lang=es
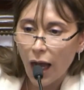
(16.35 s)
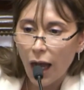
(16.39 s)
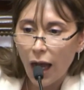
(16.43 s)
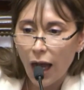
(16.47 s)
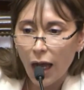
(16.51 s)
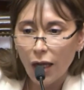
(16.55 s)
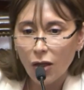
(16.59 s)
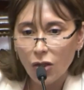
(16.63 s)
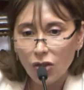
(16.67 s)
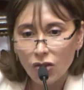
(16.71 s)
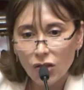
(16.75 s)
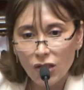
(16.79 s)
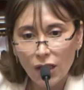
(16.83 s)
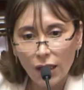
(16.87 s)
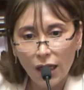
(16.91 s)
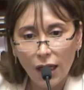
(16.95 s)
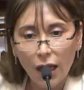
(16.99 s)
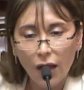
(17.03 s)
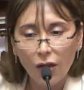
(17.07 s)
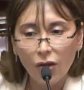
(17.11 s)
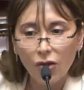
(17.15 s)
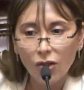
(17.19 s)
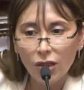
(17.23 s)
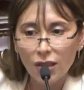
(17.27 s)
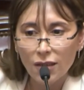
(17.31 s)
a los
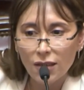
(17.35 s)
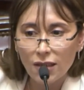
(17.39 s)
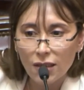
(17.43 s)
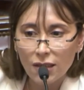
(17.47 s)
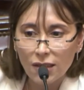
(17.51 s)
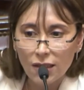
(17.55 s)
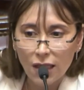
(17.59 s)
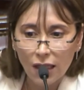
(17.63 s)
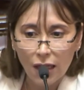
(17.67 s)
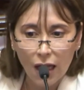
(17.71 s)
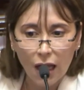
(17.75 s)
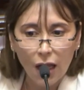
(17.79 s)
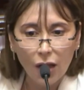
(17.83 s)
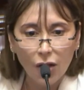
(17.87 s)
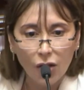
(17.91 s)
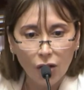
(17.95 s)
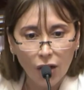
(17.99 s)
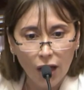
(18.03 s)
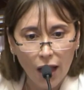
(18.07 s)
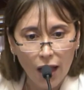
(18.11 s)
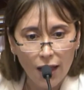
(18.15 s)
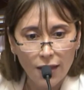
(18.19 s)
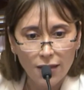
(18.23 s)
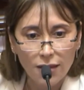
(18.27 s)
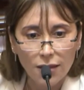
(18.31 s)
senadores y
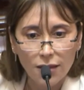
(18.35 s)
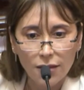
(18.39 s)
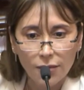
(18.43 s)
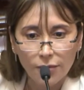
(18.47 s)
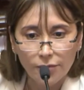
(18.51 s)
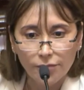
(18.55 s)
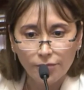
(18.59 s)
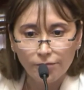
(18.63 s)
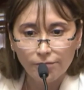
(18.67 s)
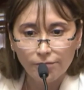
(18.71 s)
senadoras.